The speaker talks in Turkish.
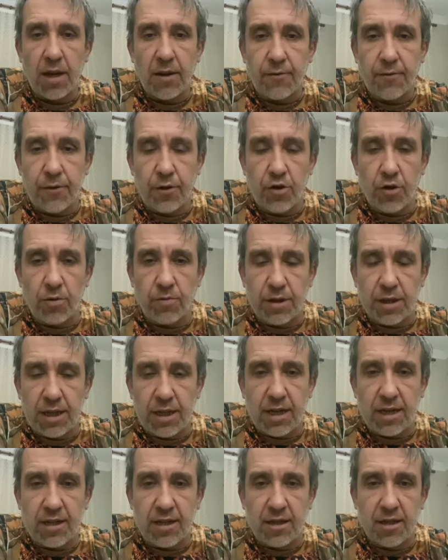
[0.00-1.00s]
Videomu
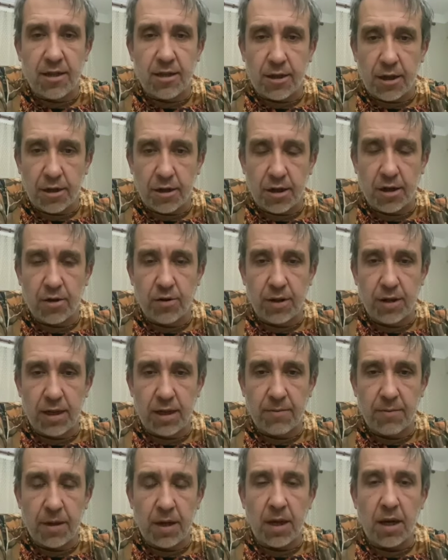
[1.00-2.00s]
dinlediğiniz için teşekkür
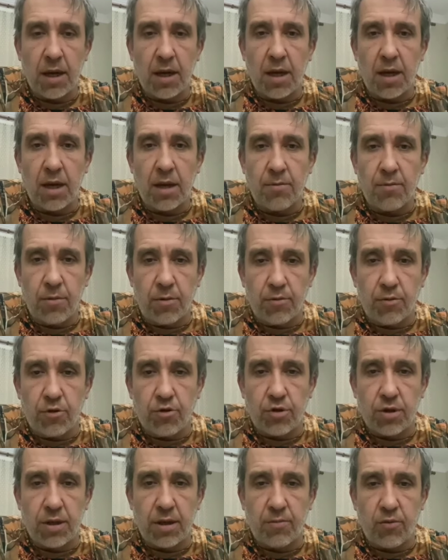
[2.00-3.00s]
ederim.
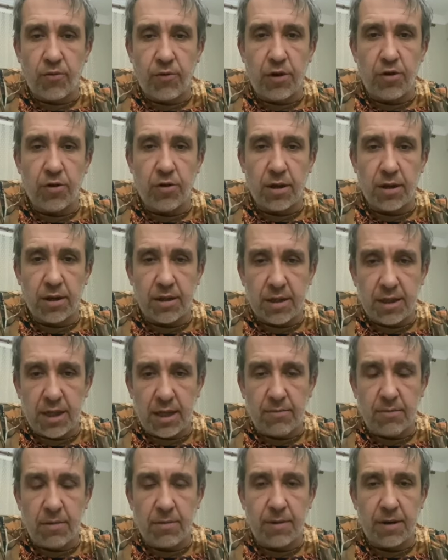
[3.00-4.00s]
Mümkünse bu videoların
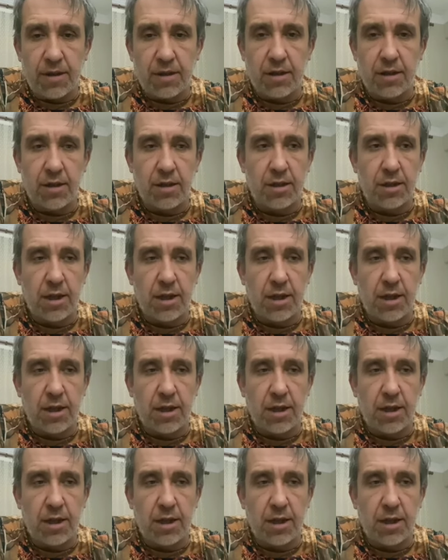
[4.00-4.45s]
silinmemesi için